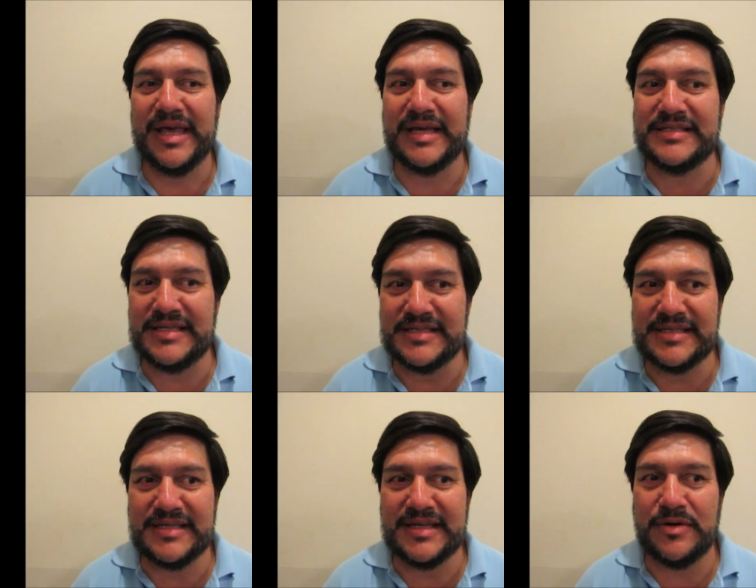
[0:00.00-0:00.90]
que
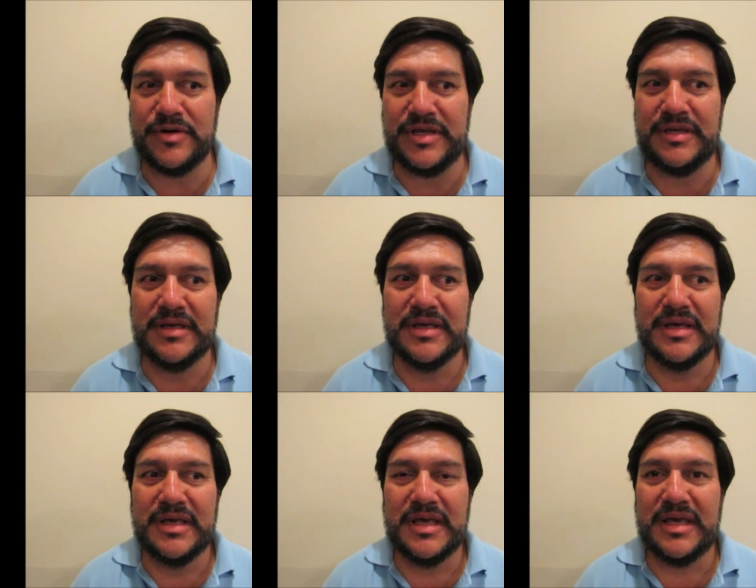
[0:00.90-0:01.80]
existen ya hoy
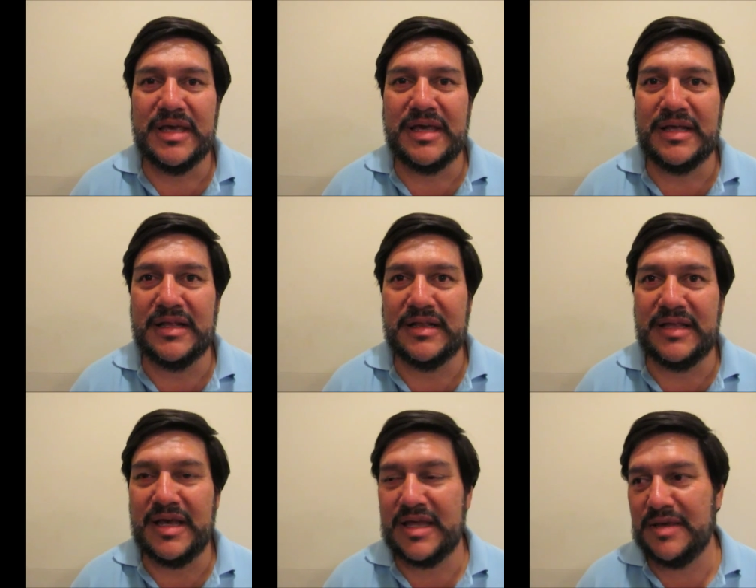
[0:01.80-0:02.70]

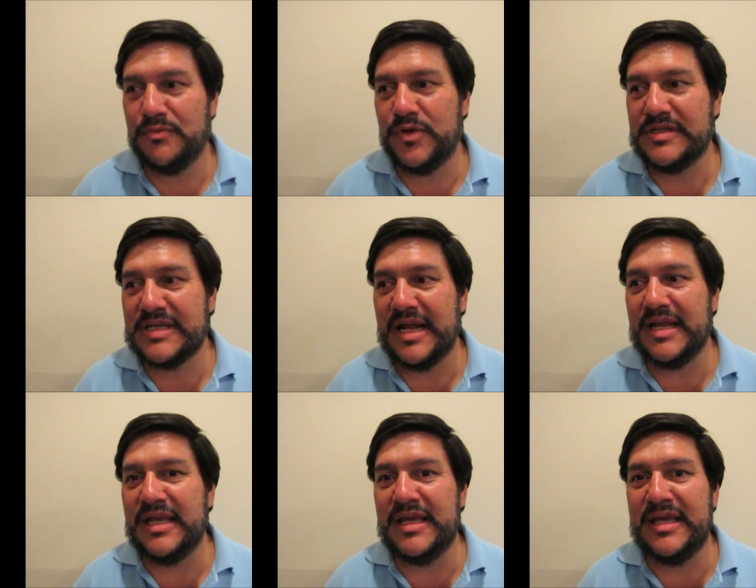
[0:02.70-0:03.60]
en eh, aquí en Puriscal
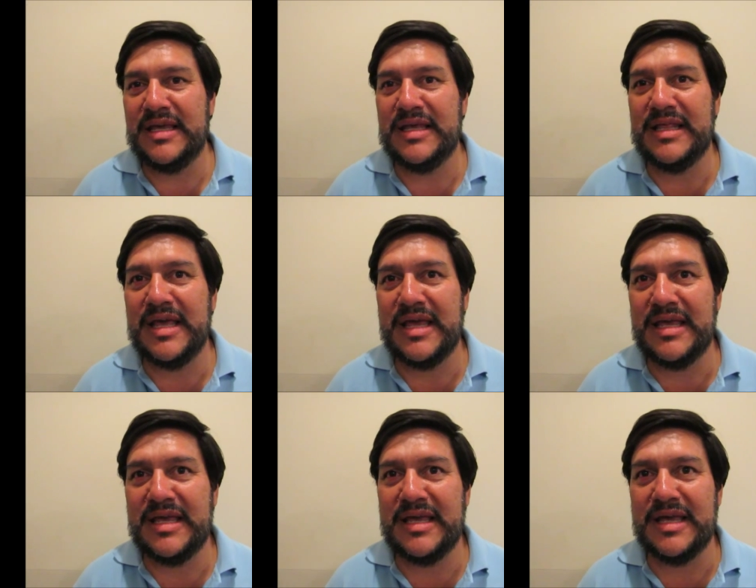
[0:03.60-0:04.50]
y de
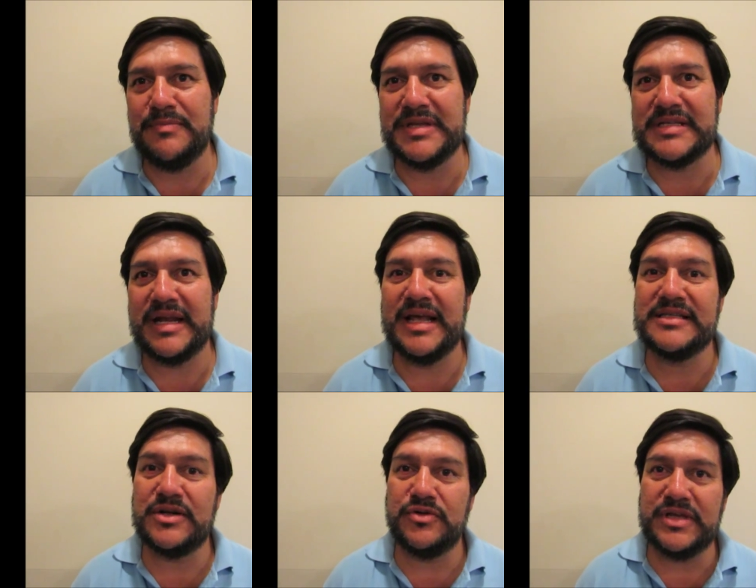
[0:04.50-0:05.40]
ahí empezar a
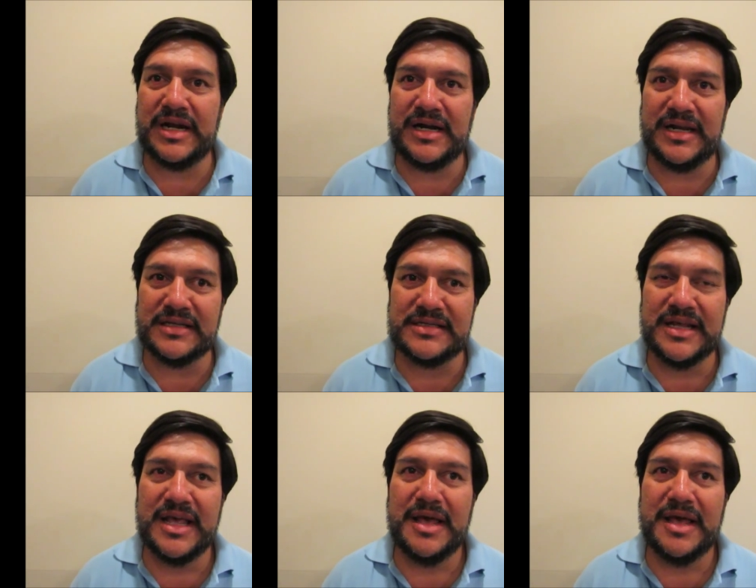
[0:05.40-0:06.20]
desarrollarlas.